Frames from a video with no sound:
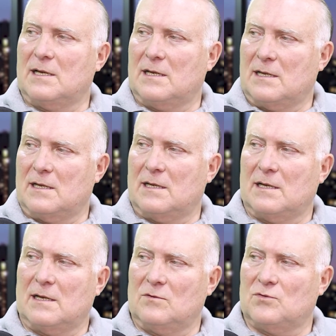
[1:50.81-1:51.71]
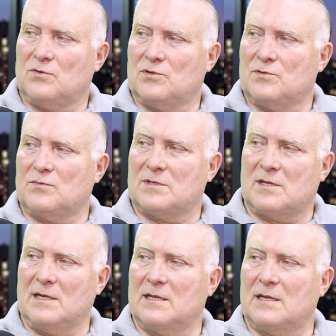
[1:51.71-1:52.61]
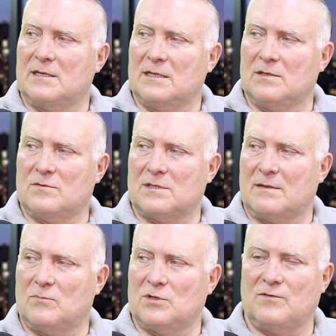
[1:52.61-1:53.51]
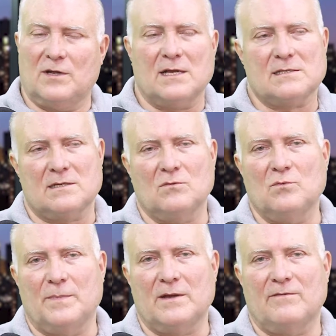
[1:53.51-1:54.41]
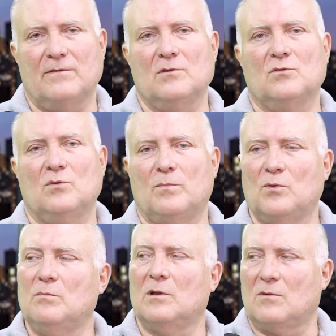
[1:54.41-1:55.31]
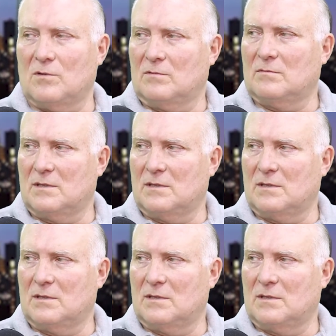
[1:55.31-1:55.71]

a, a, nos últimos 30 anos a modificação do perfil do público